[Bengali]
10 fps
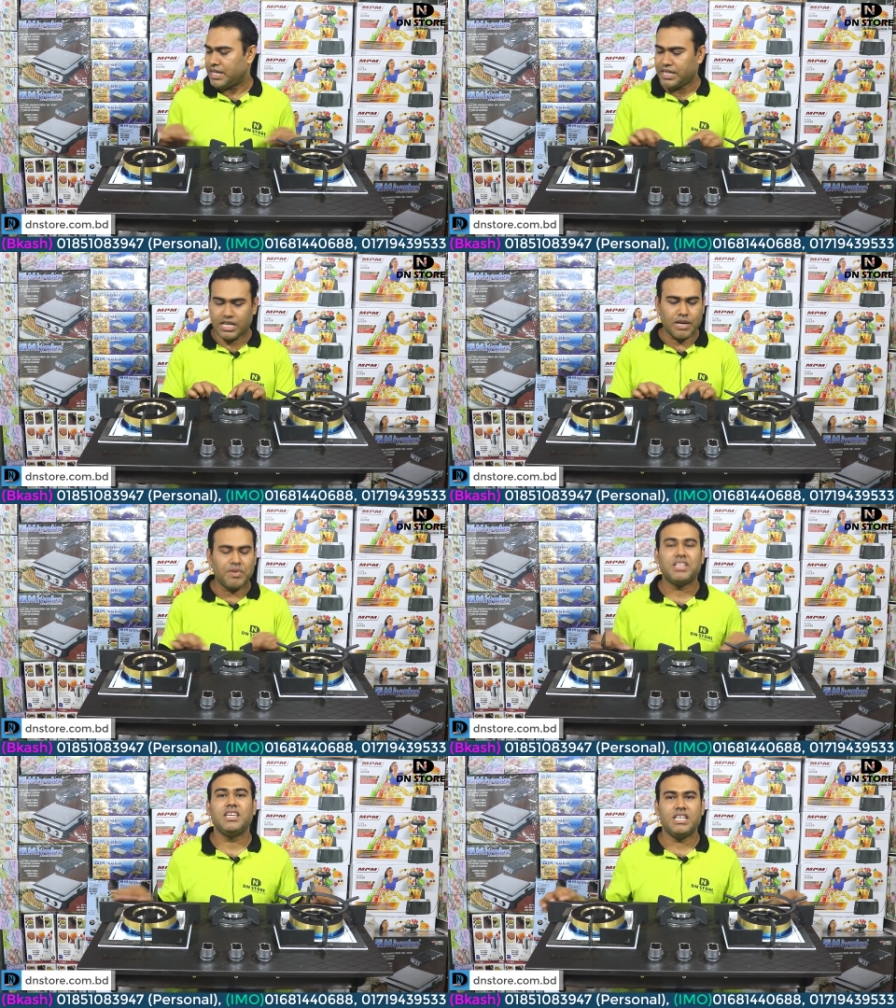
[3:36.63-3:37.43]
এদিকে
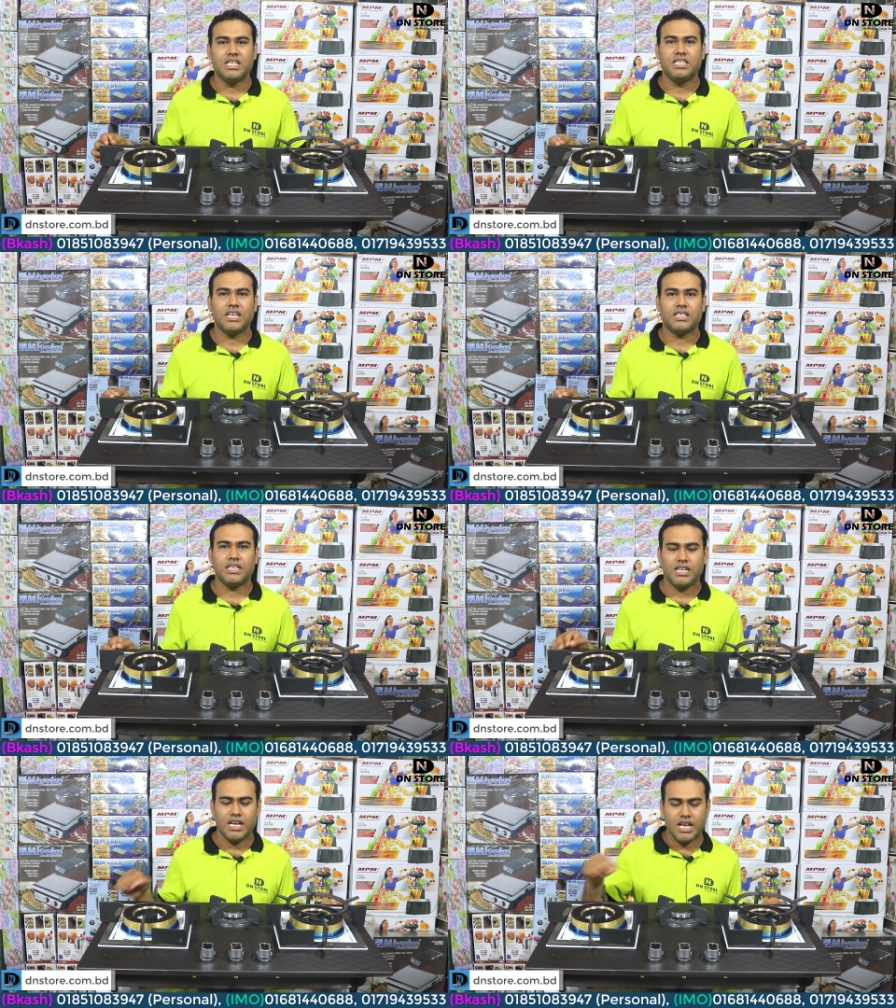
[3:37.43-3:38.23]
আপনার তিরিশ ইঞ্চি
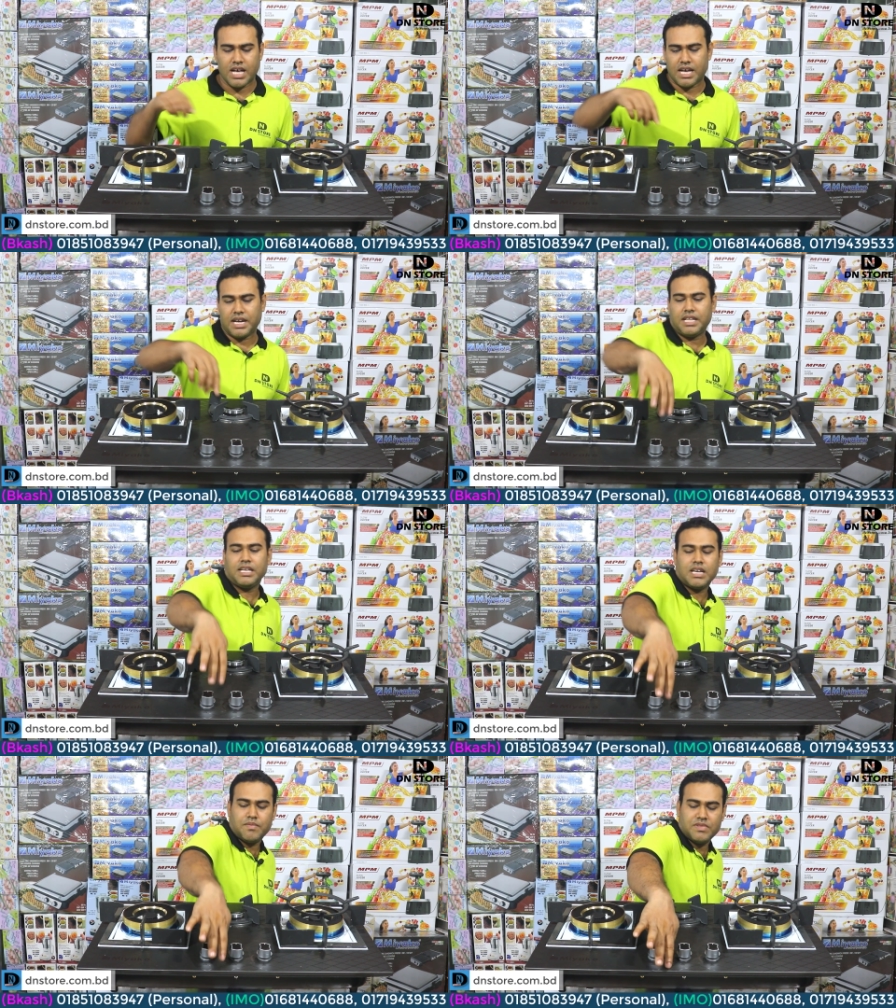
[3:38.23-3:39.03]
আছে আর
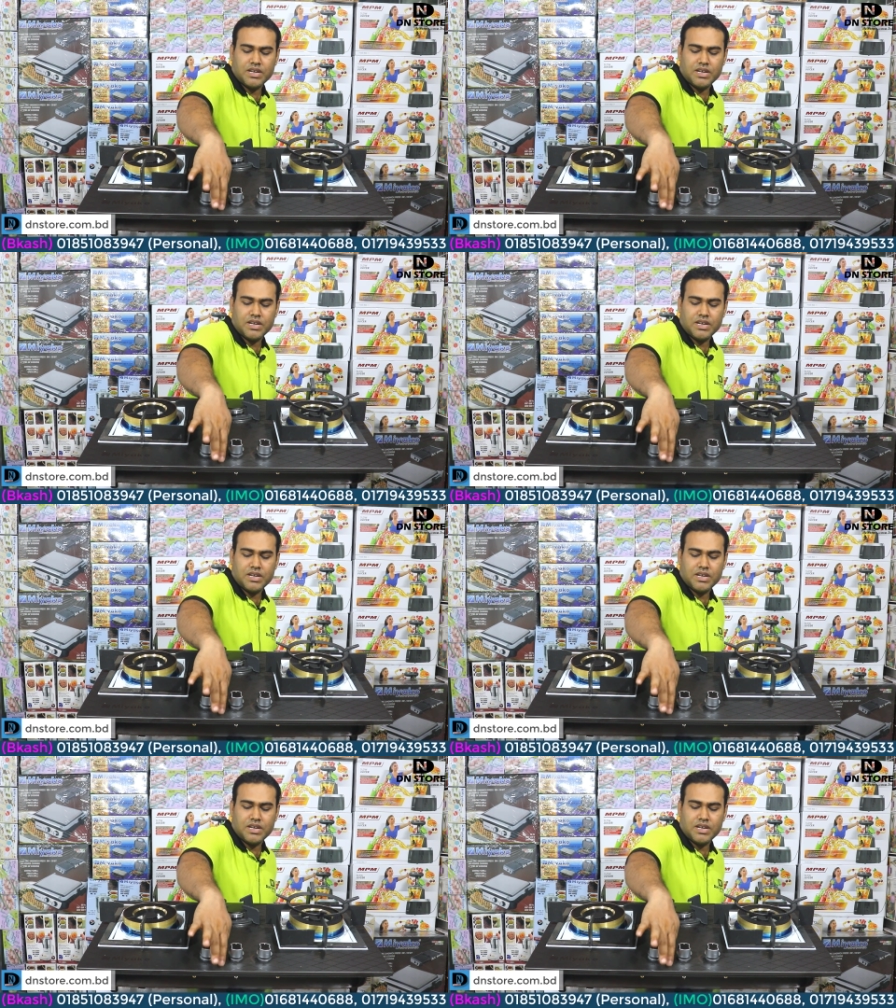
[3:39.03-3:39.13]
এদিকে